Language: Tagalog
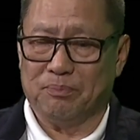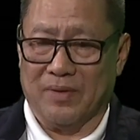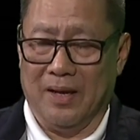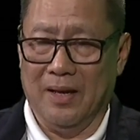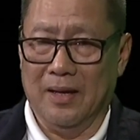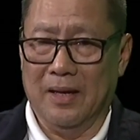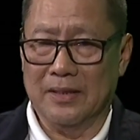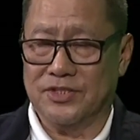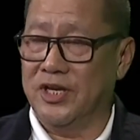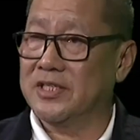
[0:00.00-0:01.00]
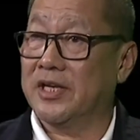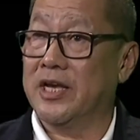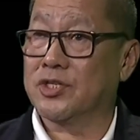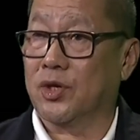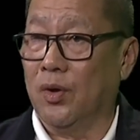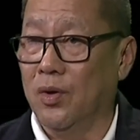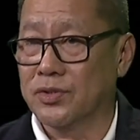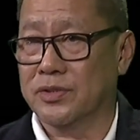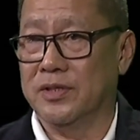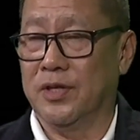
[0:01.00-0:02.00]
uh, ah, GSIS
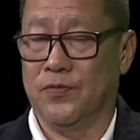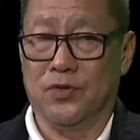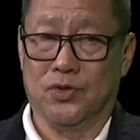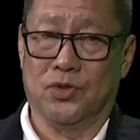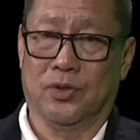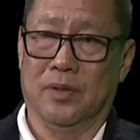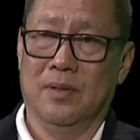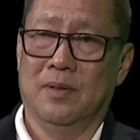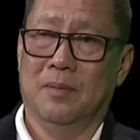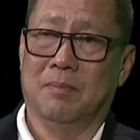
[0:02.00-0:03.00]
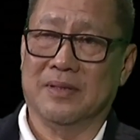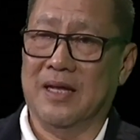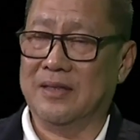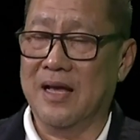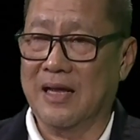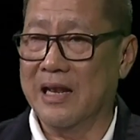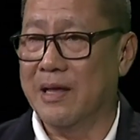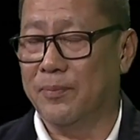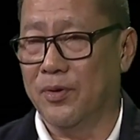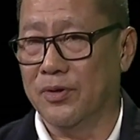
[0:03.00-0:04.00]
kiosk in the future. Matatanggal
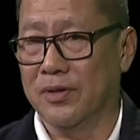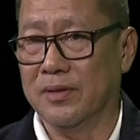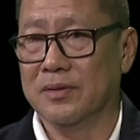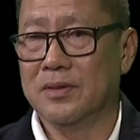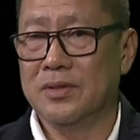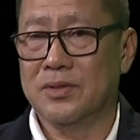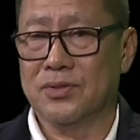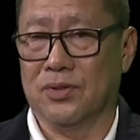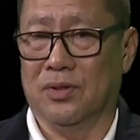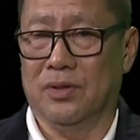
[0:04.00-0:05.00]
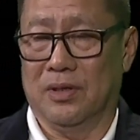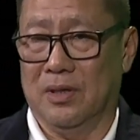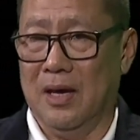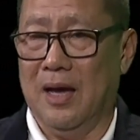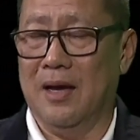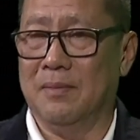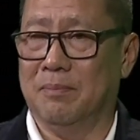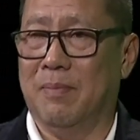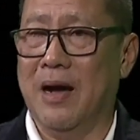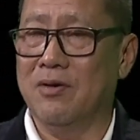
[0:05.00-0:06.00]
na po yon. So,
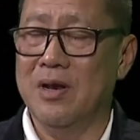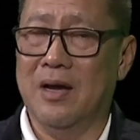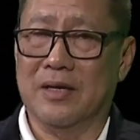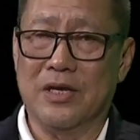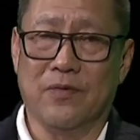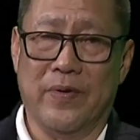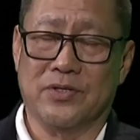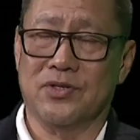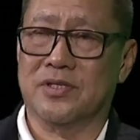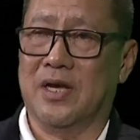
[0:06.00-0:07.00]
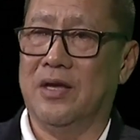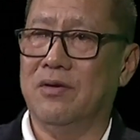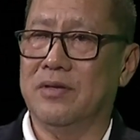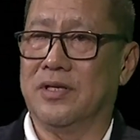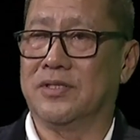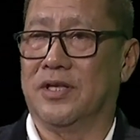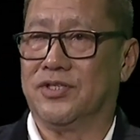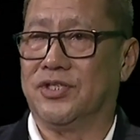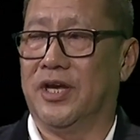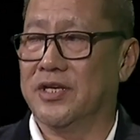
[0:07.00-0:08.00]
ang bago ng innovations ngayon is the
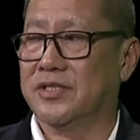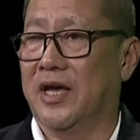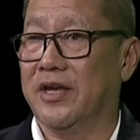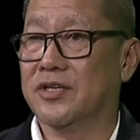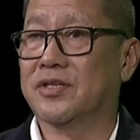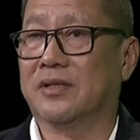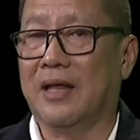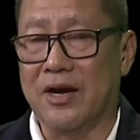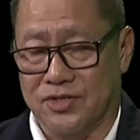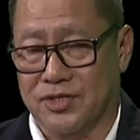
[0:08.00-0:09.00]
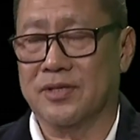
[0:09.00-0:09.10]
GSIS Touch.